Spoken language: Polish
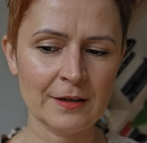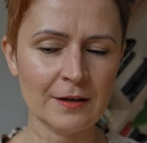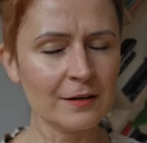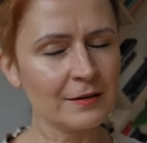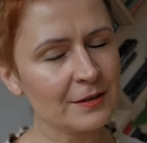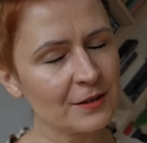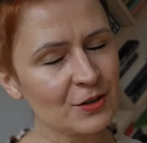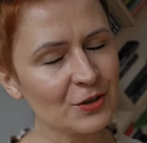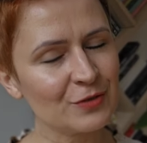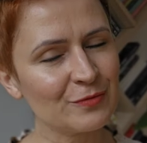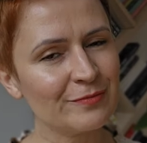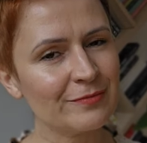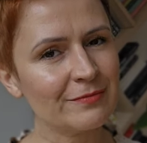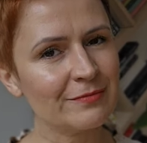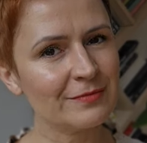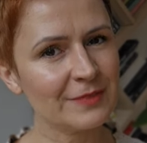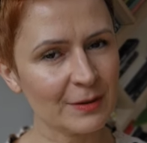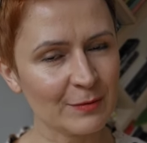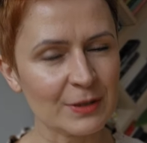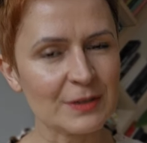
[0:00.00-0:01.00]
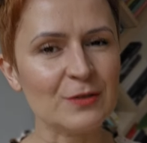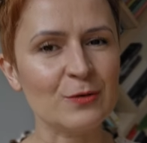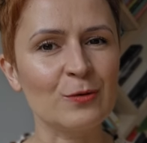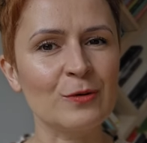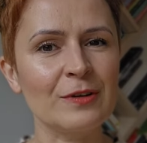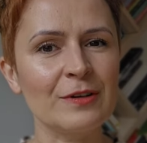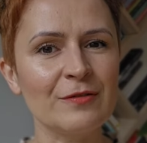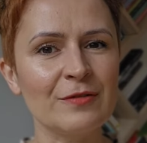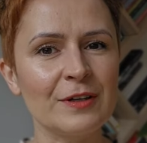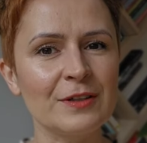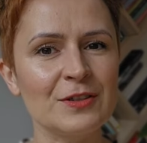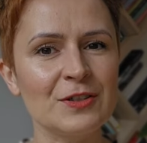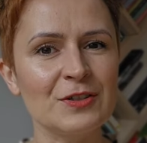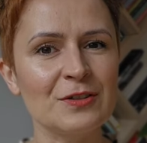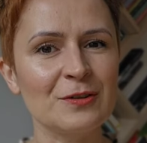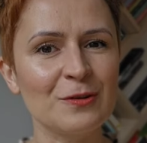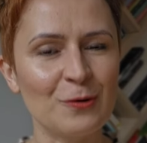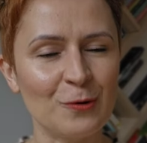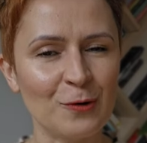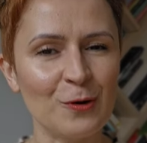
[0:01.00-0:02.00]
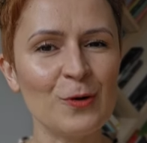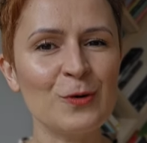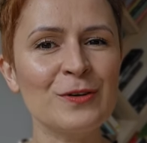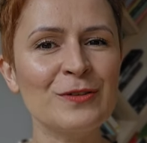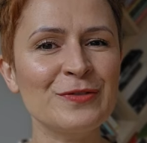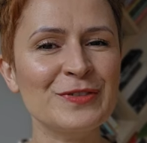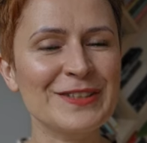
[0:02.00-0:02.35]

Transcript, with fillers: Chociaż nie ma co ukrywać, kolory